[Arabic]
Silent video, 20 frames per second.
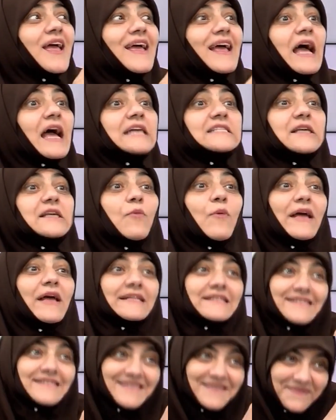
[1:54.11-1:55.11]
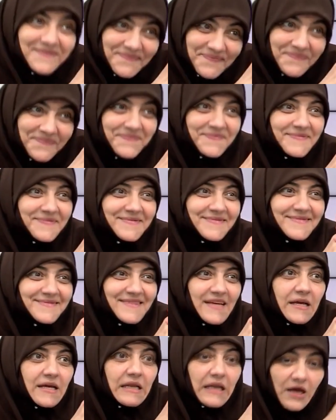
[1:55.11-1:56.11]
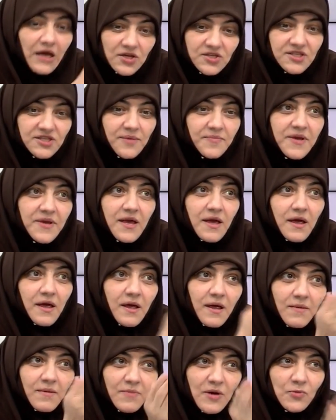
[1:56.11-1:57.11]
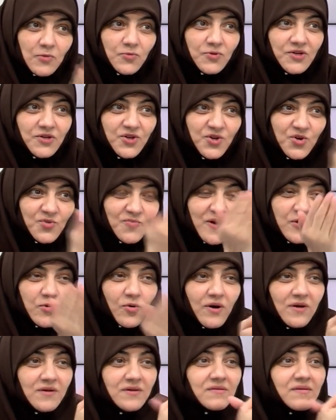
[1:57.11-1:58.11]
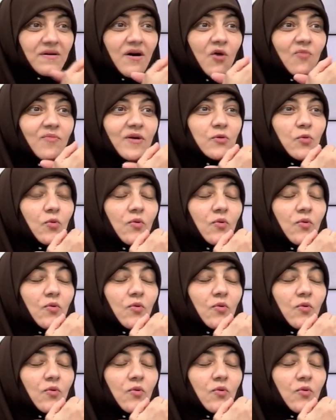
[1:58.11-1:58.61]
غزوات الخاصة بيها بنو النضير وبنو قينقاع وبنو